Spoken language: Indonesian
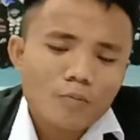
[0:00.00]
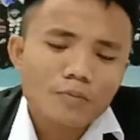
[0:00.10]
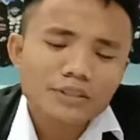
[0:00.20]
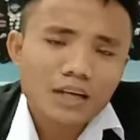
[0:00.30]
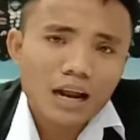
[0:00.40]

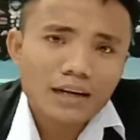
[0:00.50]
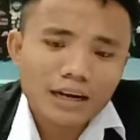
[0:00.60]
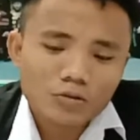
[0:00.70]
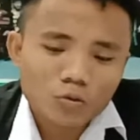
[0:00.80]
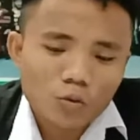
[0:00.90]

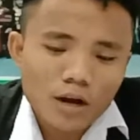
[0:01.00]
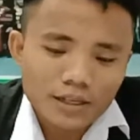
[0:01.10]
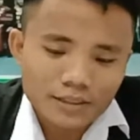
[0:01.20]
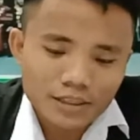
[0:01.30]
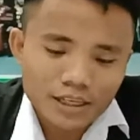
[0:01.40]
menjalankan
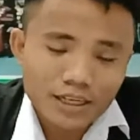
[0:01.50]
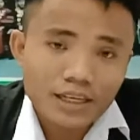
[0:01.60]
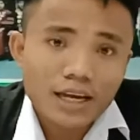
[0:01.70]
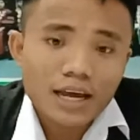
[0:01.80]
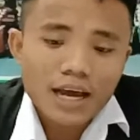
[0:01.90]
tugas di